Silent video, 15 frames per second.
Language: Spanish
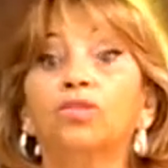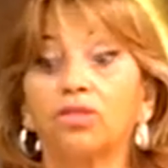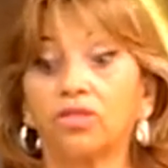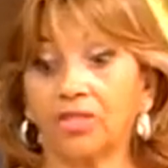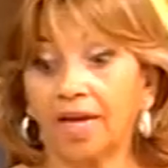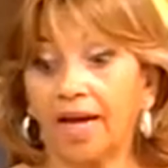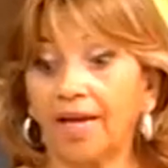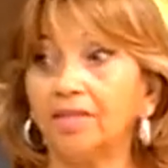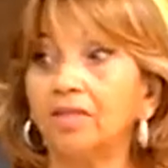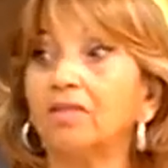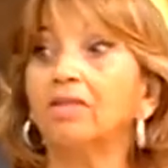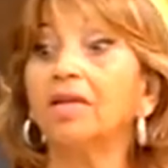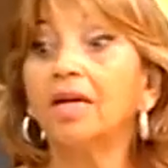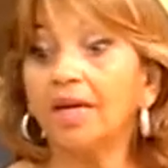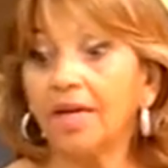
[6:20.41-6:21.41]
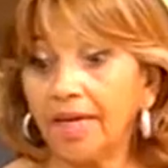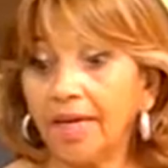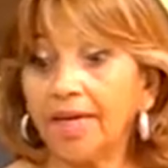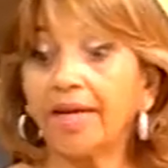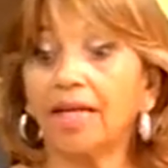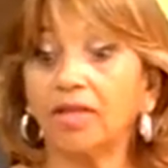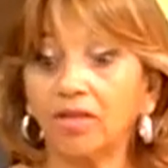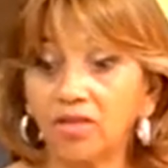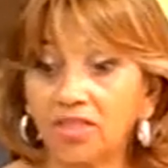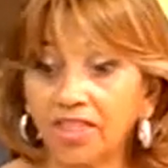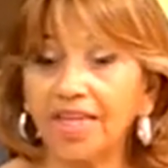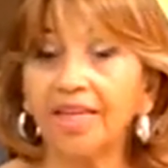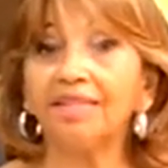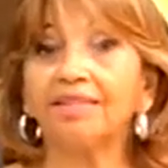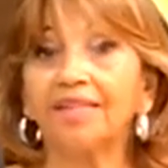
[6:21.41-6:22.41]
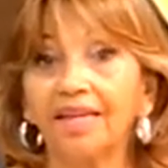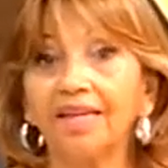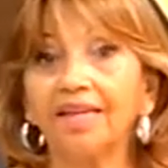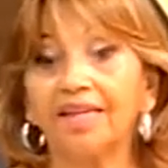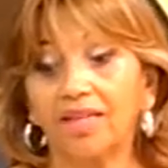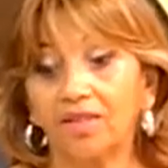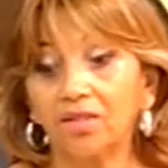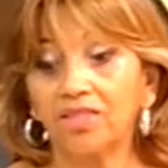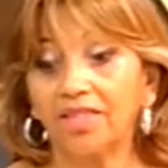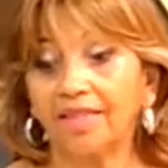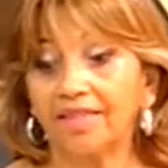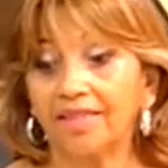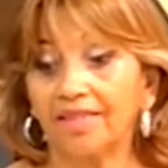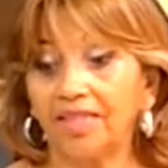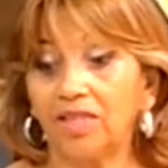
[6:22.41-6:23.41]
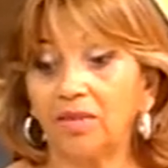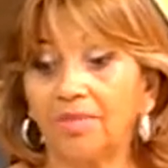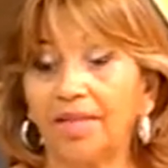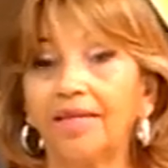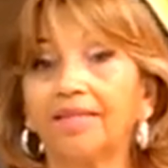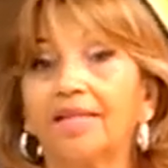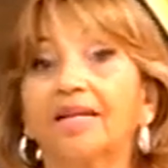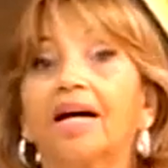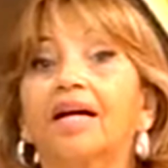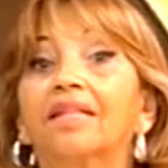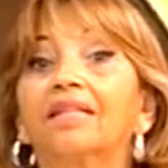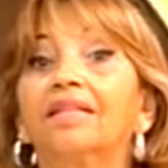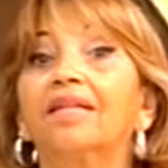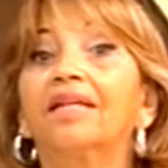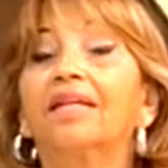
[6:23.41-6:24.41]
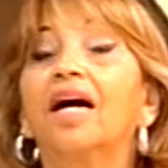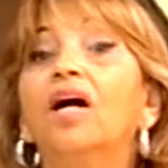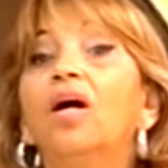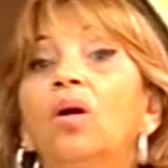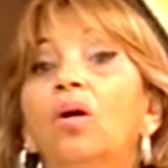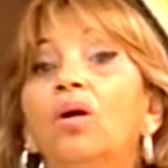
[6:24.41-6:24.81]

eso también, para que la gente Era docente, era docente, he sido maestra jardinera.